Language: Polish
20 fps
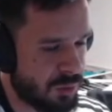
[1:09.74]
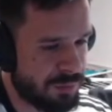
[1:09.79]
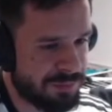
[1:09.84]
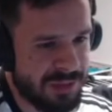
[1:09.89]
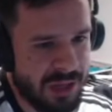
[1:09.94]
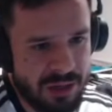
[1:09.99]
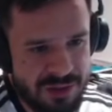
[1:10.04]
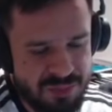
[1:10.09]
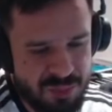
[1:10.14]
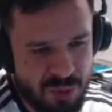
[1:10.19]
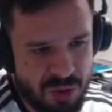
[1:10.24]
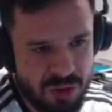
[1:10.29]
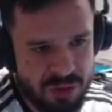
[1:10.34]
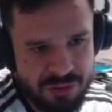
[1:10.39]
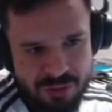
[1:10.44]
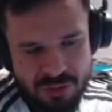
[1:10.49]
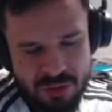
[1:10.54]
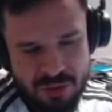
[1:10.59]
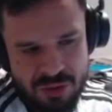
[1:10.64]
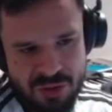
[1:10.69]
No ale spoko,
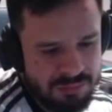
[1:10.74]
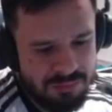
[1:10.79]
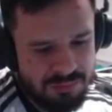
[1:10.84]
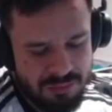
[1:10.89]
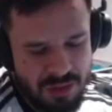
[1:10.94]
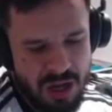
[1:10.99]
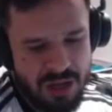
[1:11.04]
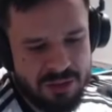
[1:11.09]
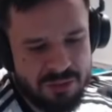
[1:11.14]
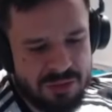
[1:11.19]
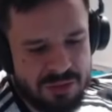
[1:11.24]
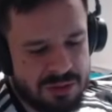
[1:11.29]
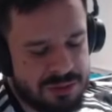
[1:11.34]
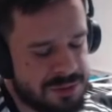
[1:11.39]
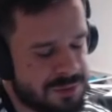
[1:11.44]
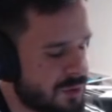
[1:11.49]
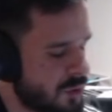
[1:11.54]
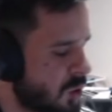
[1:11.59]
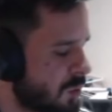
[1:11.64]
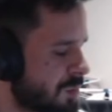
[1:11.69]
no gościu ma jakąś tam
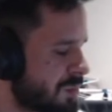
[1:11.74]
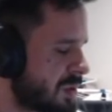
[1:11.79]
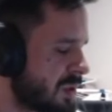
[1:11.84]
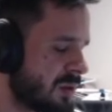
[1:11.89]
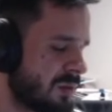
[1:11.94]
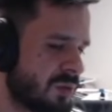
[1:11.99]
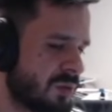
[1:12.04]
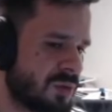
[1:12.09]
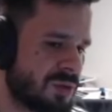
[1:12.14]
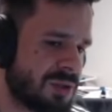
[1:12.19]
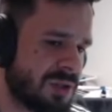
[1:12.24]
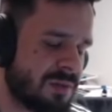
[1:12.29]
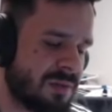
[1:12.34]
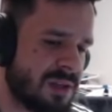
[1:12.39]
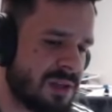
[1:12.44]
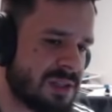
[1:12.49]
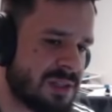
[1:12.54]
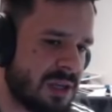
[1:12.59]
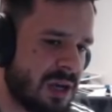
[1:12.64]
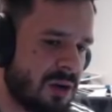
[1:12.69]
swoją opinię w różnych
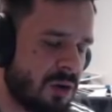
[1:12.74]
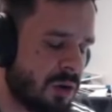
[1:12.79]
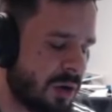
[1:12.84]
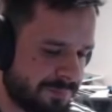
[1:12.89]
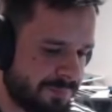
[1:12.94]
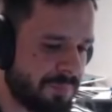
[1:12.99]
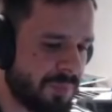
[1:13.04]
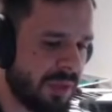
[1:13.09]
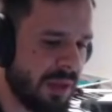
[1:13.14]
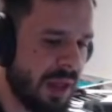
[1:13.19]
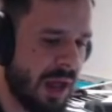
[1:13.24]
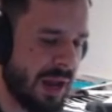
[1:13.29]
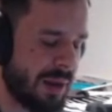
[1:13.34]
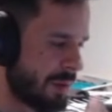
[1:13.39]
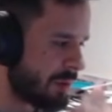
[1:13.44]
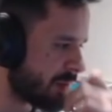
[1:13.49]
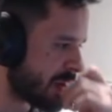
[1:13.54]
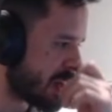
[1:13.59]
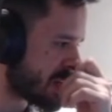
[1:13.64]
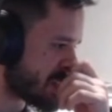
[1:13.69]
kwestiach, okej. Okay. Ale
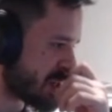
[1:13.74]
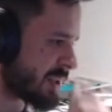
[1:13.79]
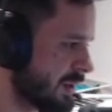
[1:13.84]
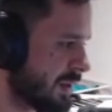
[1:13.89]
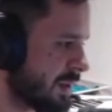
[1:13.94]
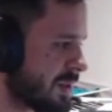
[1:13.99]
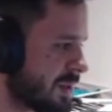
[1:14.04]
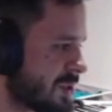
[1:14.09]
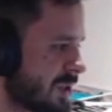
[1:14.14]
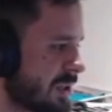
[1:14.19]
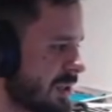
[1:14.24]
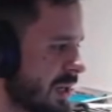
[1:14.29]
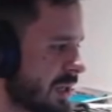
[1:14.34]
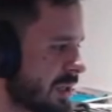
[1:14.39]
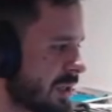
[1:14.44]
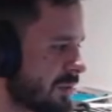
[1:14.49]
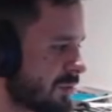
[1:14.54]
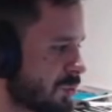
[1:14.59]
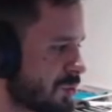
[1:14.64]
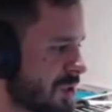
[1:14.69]
mam wrażenie, że
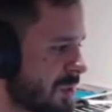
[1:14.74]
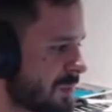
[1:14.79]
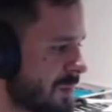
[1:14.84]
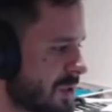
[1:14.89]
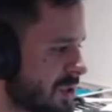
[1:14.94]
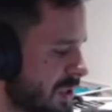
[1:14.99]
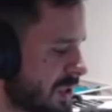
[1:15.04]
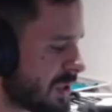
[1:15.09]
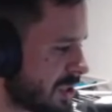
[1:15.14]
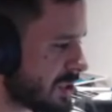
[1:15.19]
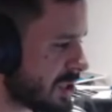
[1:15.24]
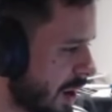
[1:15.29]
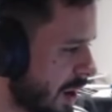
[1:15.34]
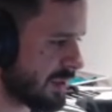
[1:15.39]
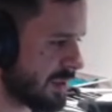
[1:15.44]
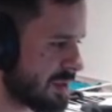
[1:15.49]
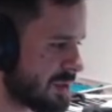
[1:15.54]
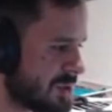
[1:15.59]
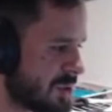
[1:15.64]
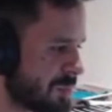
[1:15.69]
internet w dużej mierze tak
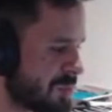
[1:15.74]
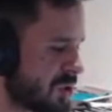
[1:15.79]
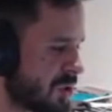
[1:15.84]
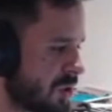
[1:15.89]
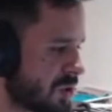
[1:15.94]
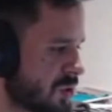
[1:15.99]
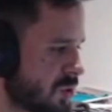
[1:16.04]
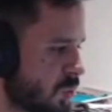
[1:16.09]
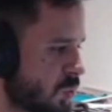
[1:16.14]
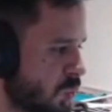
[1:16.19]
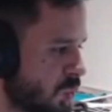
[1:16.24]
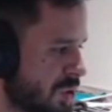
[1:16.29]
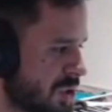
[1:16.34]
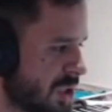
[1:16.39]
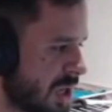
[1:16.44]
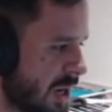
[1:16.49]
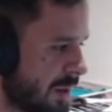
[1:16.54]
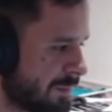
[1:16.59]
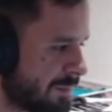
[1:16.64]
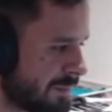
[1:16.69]
działa, że przychodzą
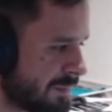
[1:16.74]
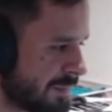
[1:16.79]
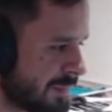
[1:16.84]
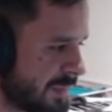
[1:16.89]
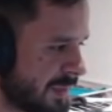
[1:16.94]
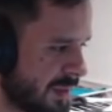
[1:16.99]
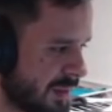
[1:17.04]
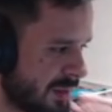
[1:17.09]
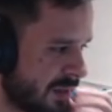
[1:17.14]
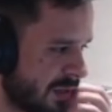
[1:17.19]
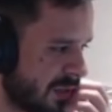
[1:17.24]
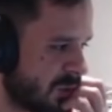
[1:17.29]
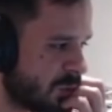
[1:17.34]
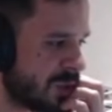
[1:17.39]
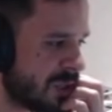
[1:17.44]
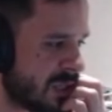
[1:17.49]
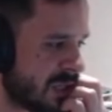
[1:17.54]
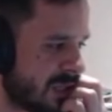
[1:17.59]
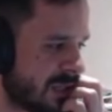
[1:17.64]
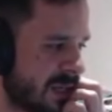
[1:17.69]
ludzie,
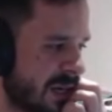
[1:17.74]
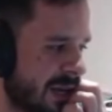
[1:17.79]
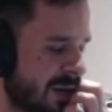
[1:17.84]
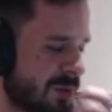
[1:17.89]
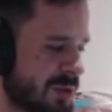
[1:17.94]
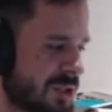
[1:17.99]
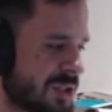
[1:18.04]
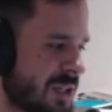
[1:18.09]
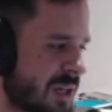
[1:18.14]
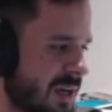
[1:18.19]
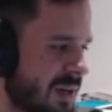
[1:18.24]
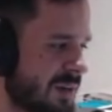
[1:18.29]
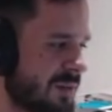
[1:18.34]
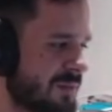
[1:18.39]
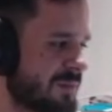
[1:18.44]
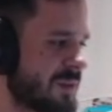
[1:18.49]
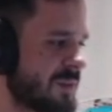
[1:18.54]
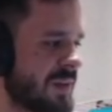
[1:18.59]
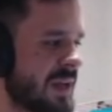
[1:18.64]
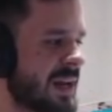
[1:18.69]
Ludzie starają się
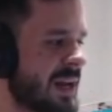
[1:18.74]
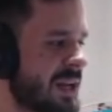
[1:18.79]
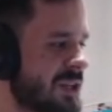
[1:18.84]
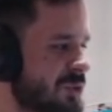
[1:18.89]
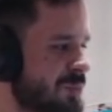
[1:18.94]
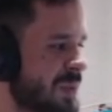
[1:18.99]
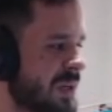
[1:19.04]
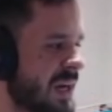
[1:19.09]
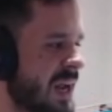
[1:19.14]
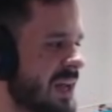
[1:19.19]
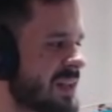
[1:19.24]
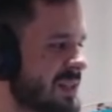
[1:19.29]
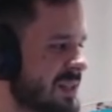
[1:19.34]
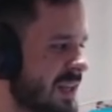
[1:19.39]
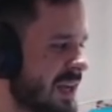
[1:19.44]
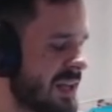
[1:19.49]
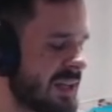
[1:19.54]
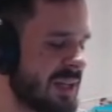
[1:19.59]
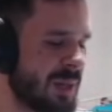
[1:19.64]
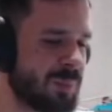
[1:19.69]
wywierać
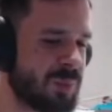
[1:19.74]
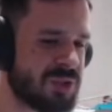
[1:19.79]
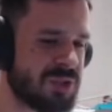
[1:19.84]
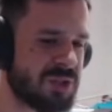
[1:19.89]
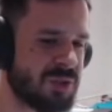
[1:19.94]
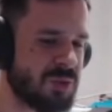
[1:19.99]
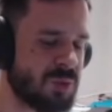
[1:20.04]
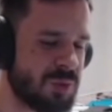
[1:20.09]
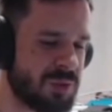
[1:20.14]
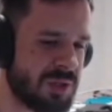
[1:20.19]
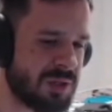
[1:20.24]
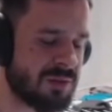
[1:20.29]
presję na poszczególnych